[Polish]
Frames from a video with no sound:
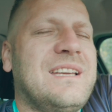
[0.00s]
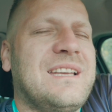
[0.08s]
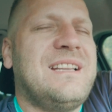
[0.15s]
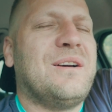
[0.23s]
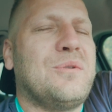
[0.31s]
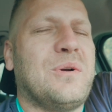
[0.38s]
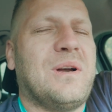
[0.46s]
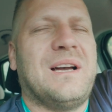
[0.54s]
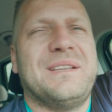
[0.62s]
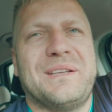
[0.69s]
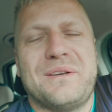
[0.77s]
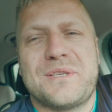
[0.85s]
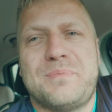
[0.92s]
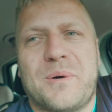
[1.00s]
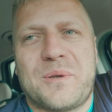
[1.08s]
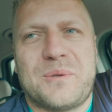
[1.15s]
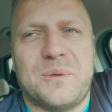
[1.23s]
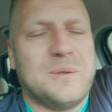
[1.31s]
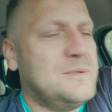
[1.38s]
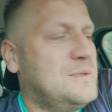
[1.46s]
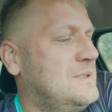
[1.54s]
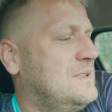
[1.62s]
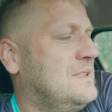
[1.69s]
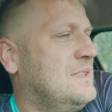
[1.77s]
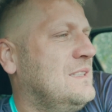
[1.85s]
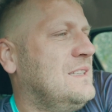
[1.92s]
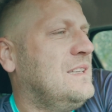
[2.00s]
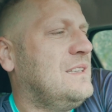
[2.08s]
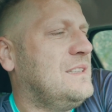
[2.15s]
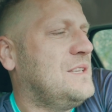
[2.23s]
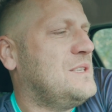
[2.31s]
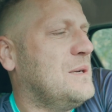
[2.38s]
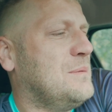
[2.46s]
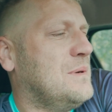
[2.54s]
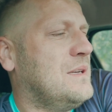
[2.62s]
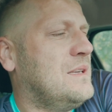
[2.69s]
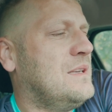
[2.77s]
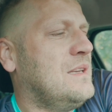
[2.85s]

i dla ukochanego sportu. Jedziemy.